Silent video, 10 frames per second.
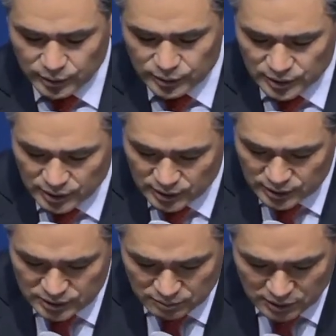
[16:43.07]
어디에
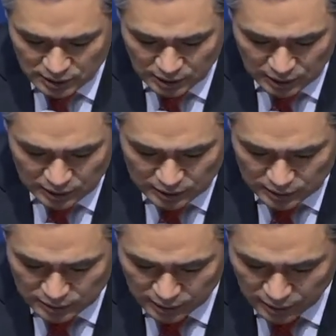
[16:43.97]
있습니까?
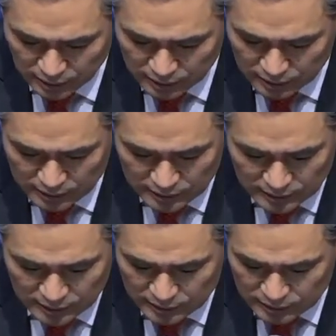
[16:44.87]
예.
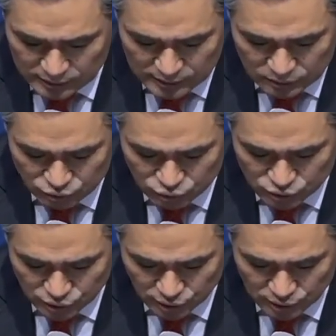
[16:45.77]

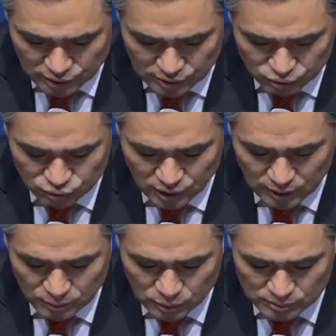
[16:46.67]
6절
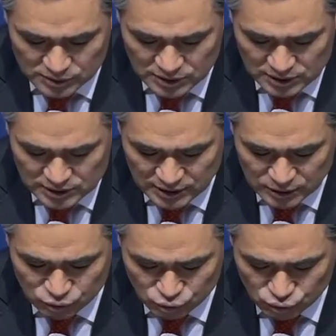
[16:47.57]
누가복음
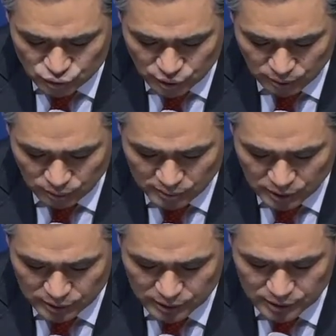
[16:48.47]
7장 6절에
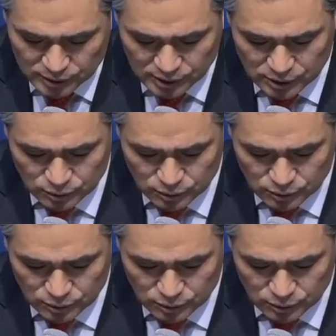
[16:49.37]
보면 이렇게